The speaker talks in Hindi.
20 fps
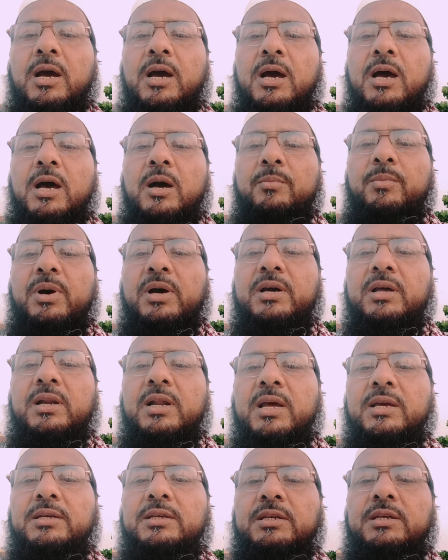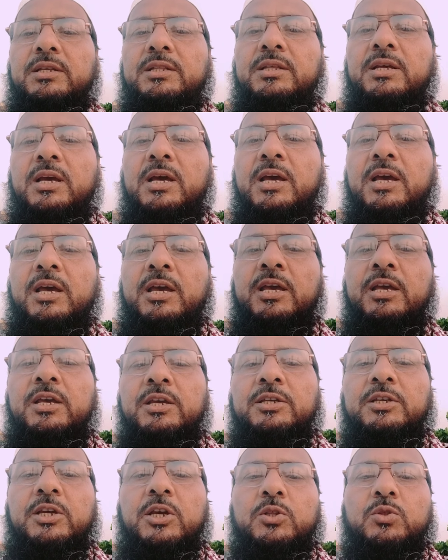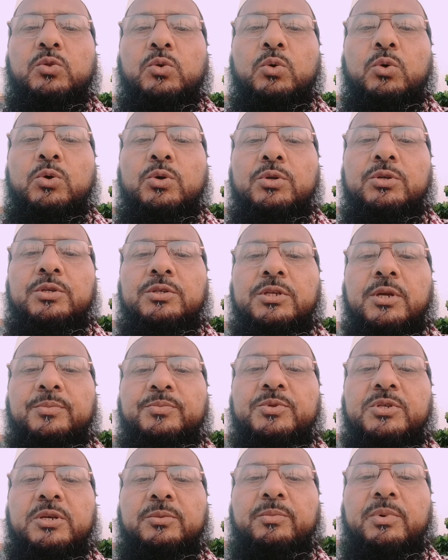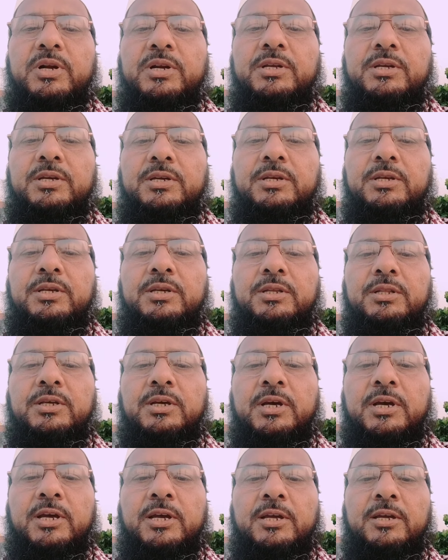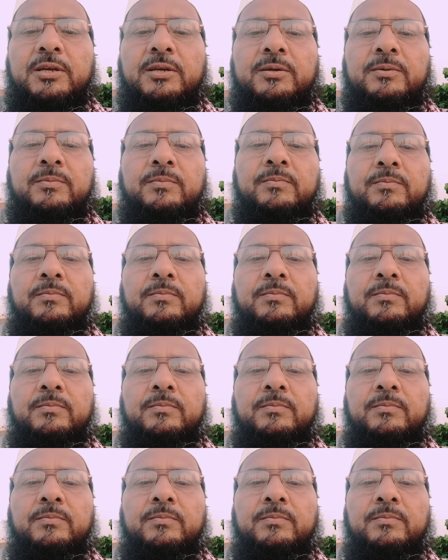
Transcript: हाँ हाँ बकरा ईद है ये तो सबसे बड़ी ईद है